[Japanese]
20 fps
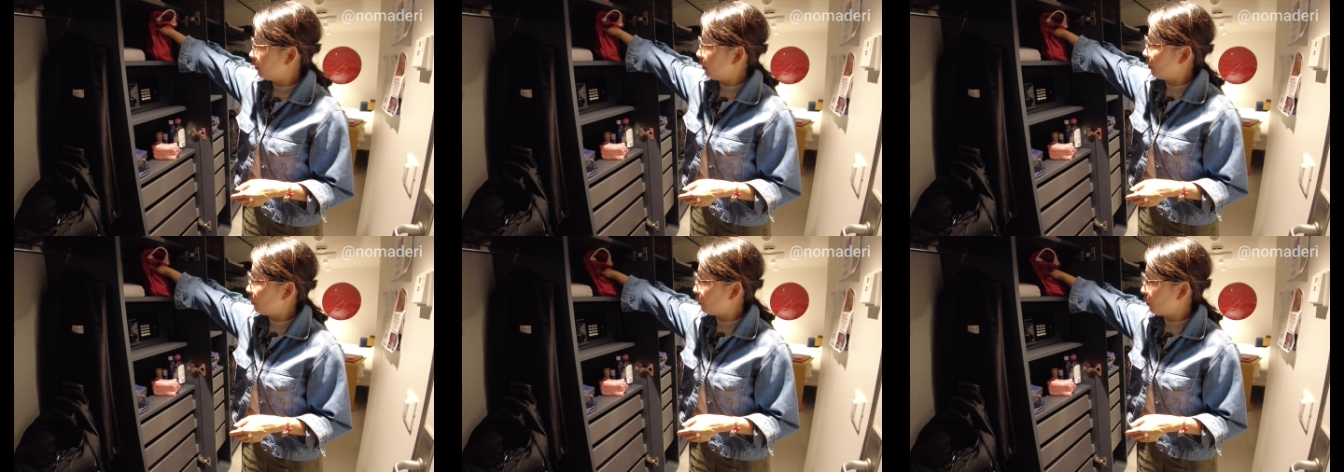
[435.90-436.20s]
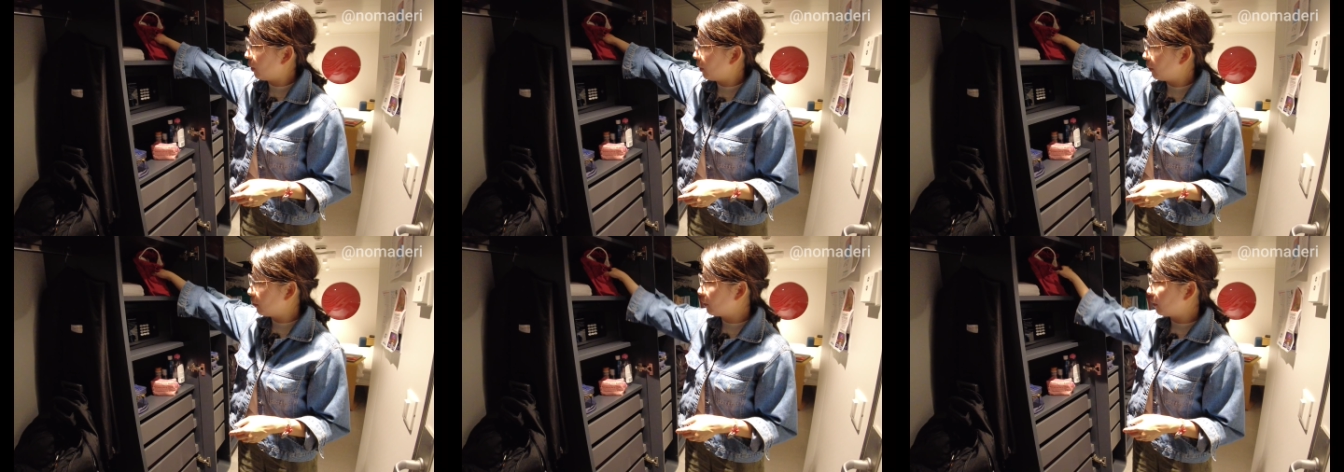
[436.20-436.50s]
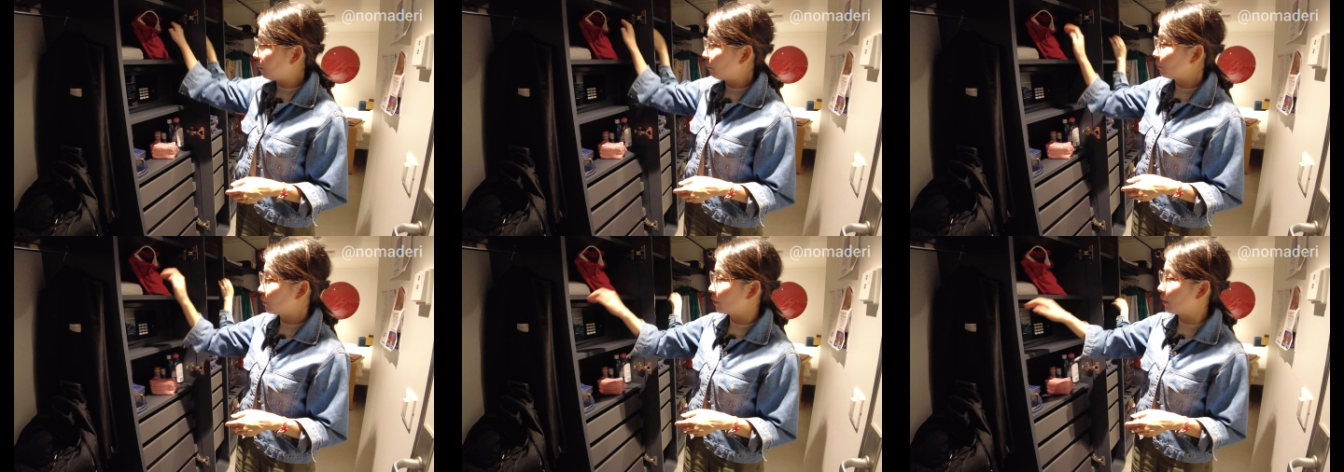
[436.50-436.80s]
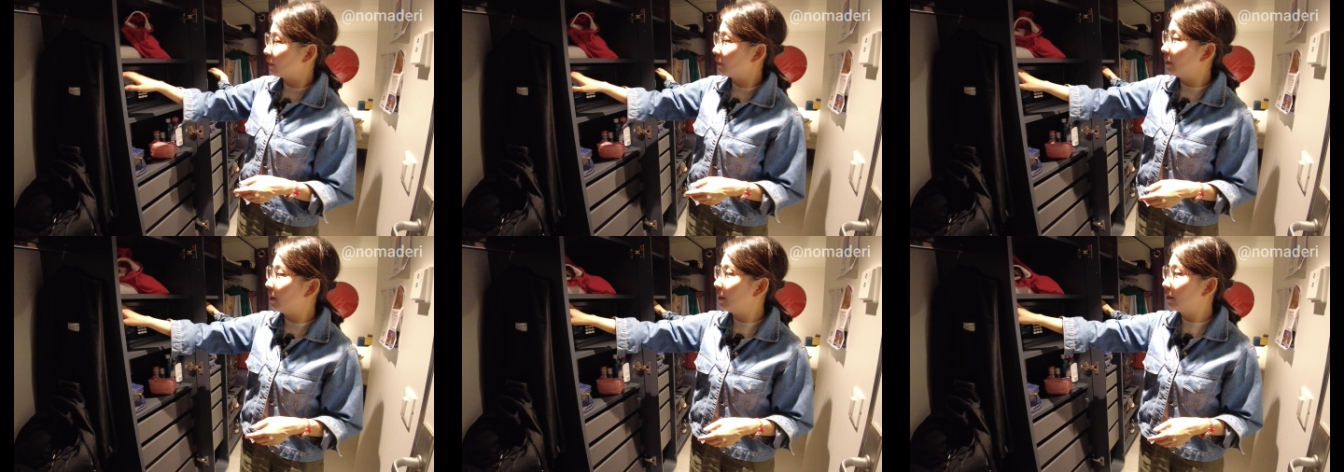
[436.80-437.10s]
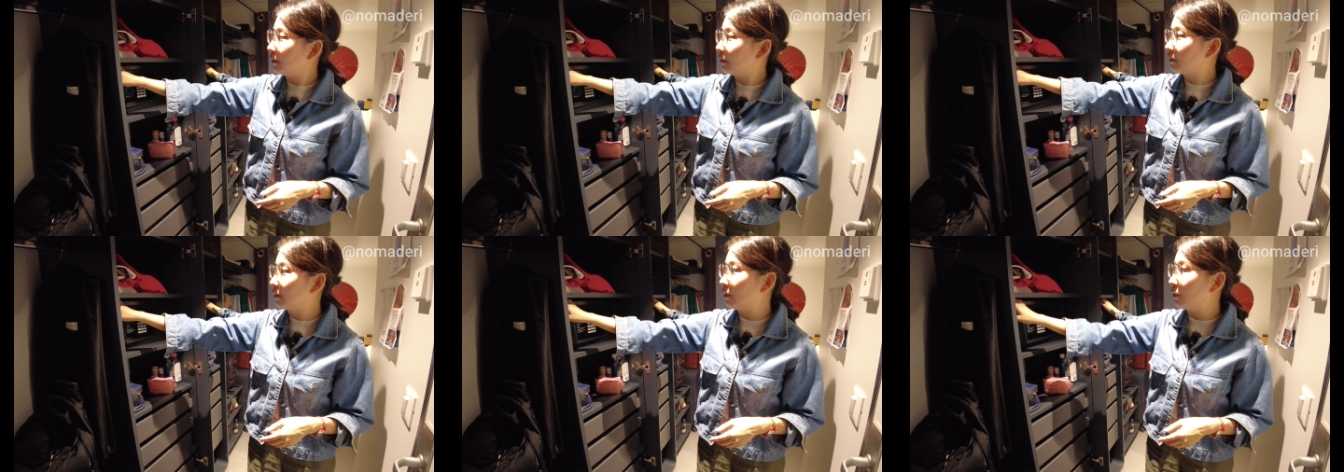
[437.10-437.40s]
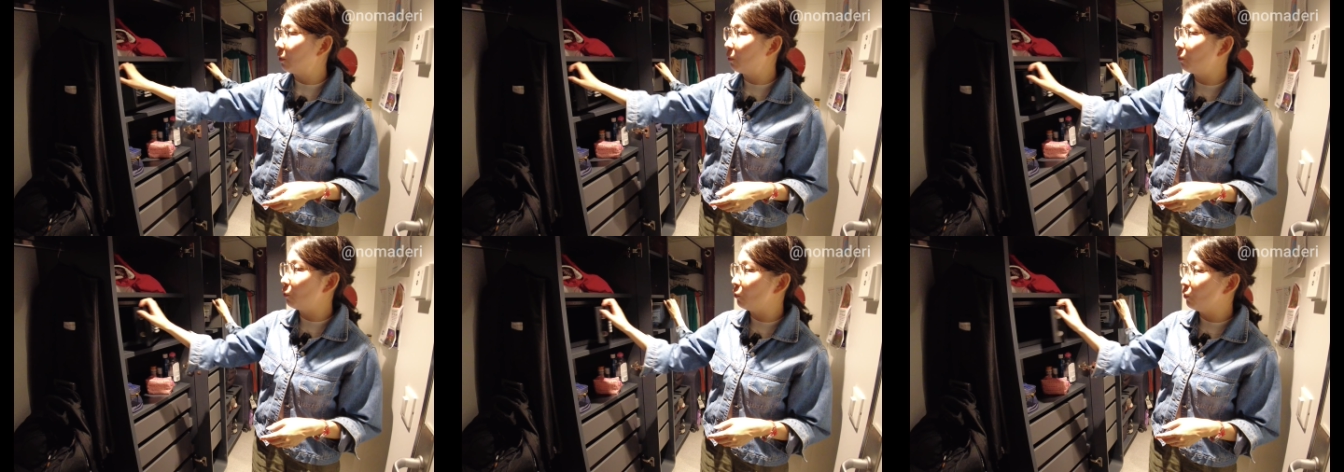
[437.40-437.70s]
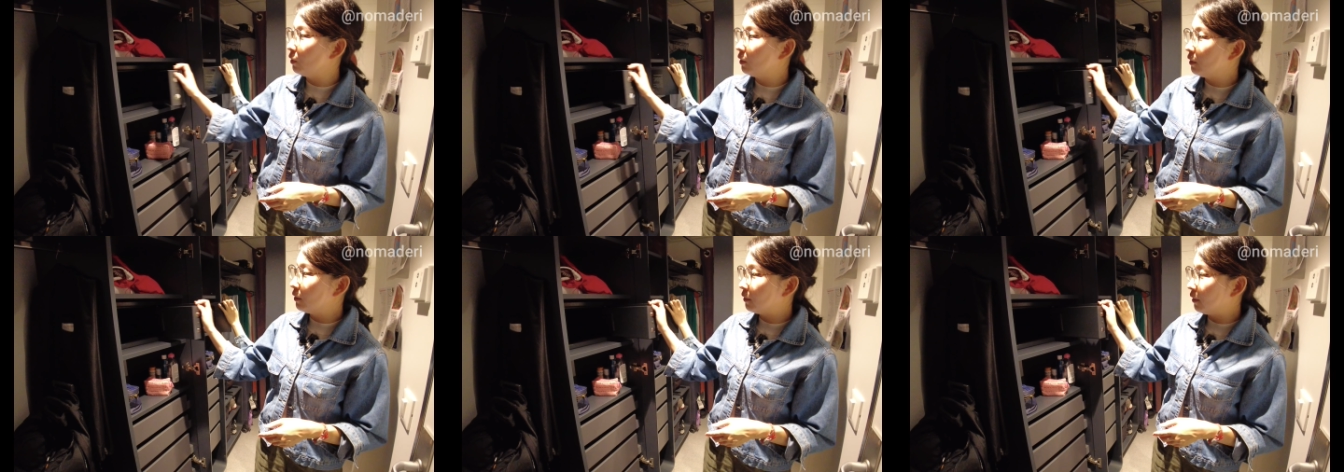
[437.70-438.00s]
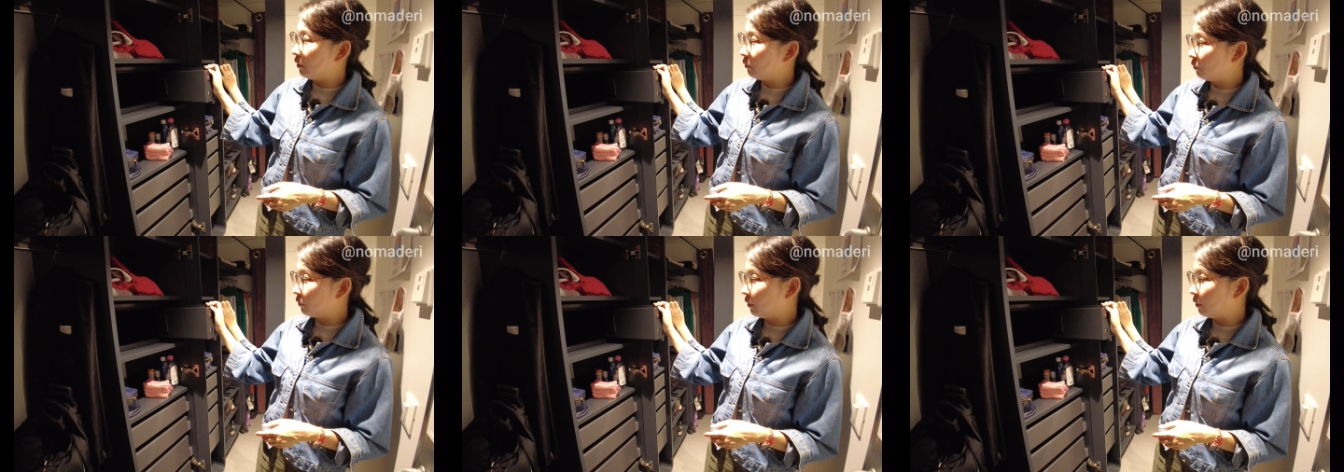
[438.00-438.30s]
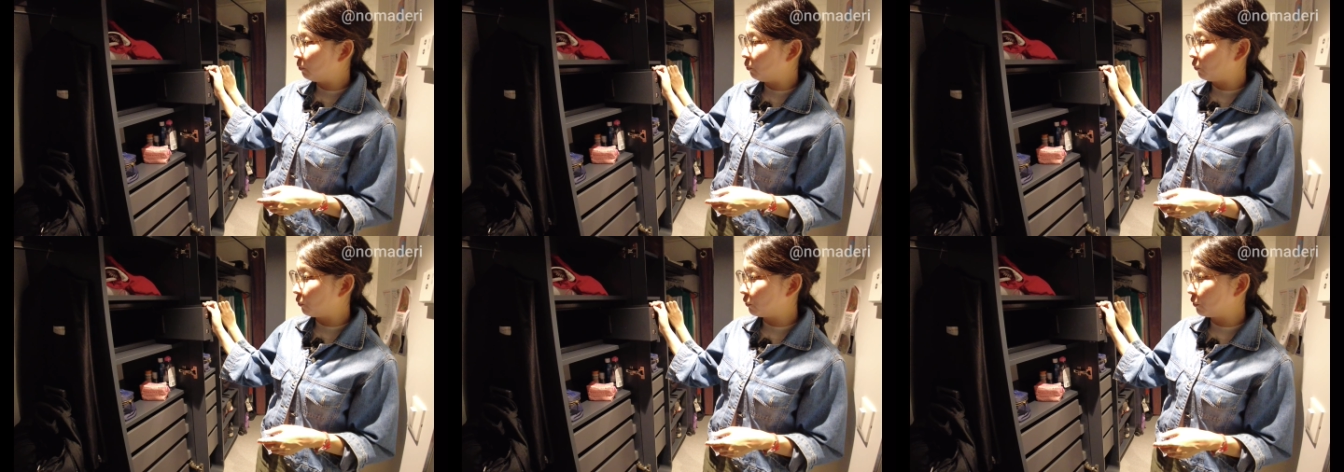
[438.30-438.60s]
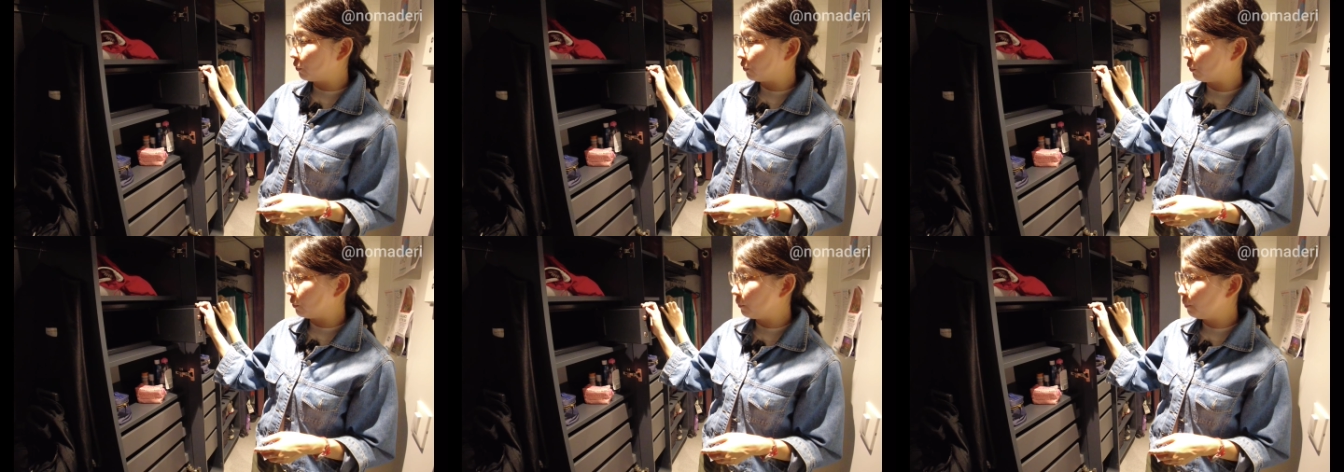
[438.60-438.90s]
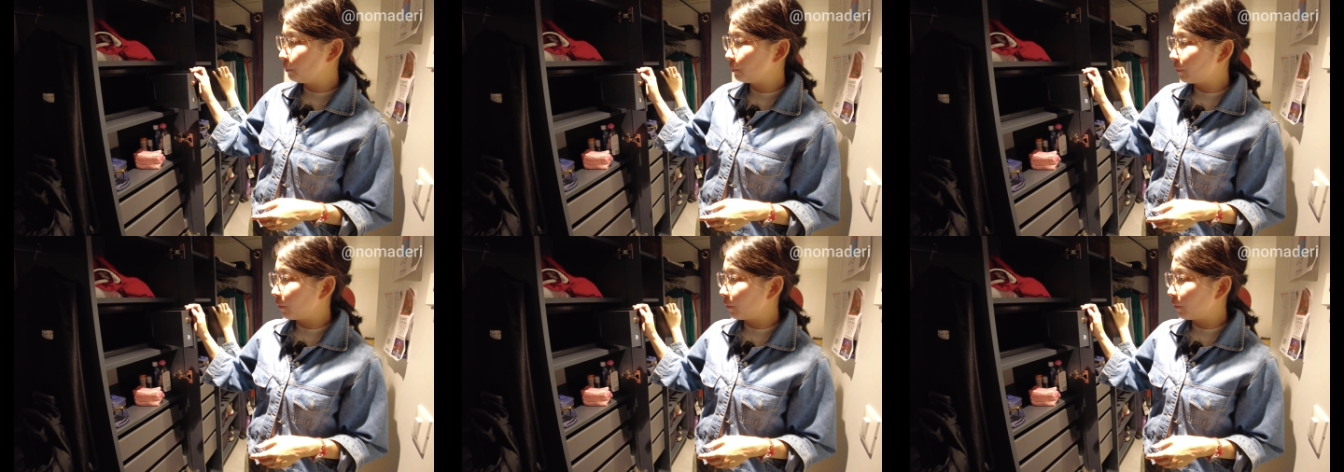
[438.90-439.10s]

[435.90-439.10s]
でこれ1回も使ってないですけれどもセーフティーボックス